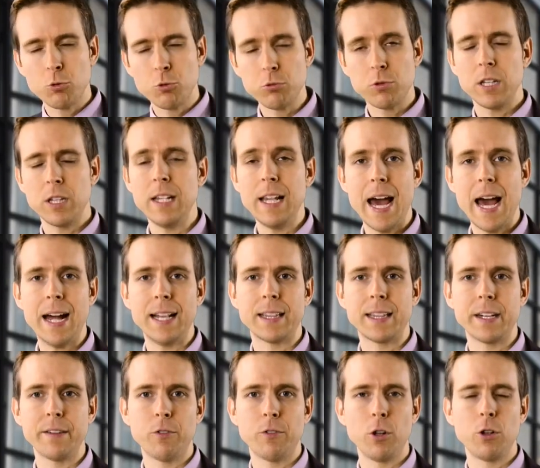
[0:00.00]
Tutti gli
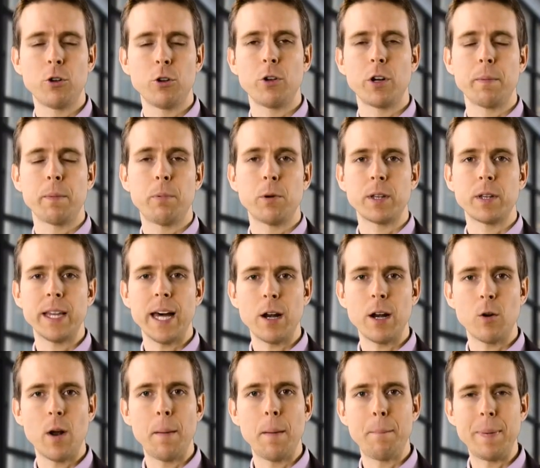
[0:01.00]
altri vogliono
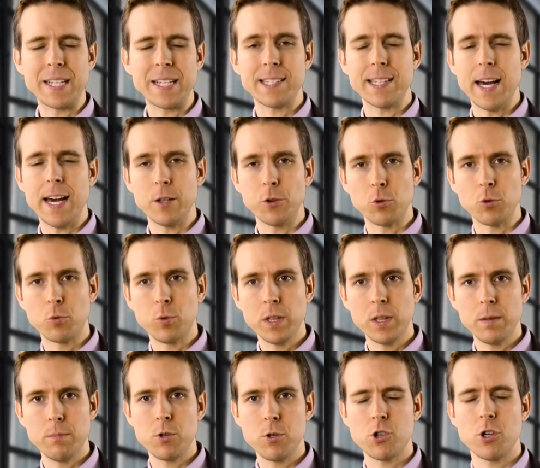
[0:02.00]
riportarlo al passato,
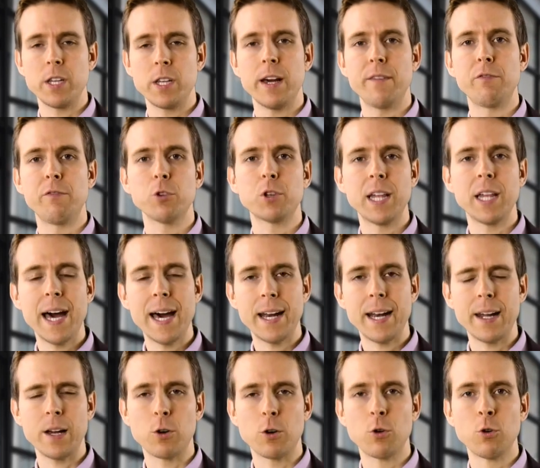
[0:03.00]
quindi bisogna
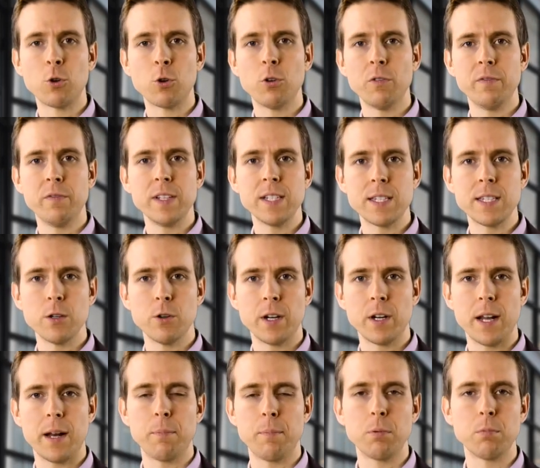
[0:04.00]
votare con
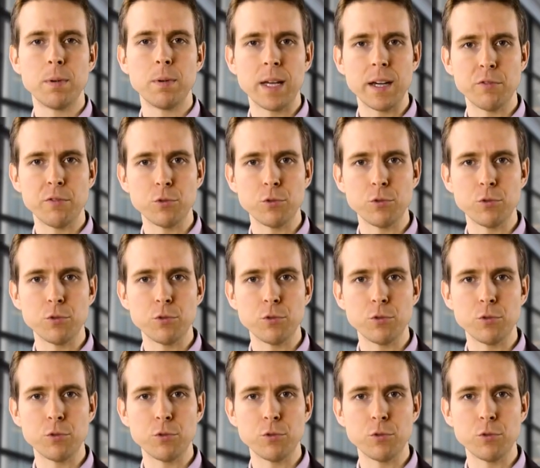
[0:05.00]
convinzione Repubblica